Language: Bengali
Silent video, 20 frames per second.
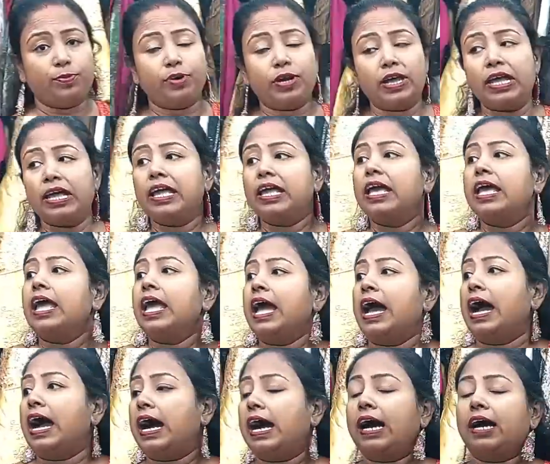ওপরে
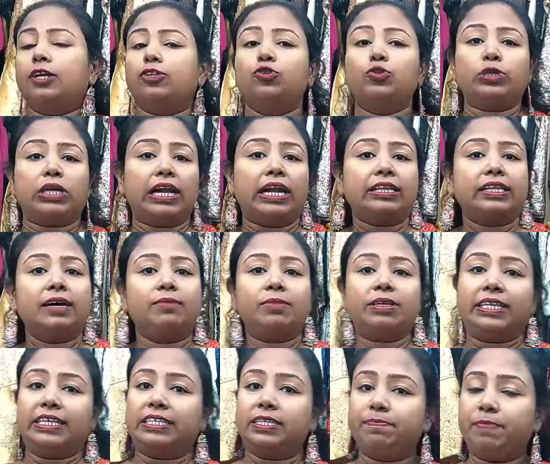আর দোতলাতে
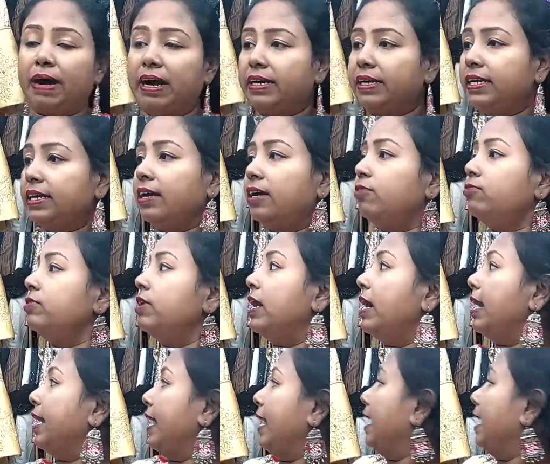আমরা দেখছি পার্টি গাউন আর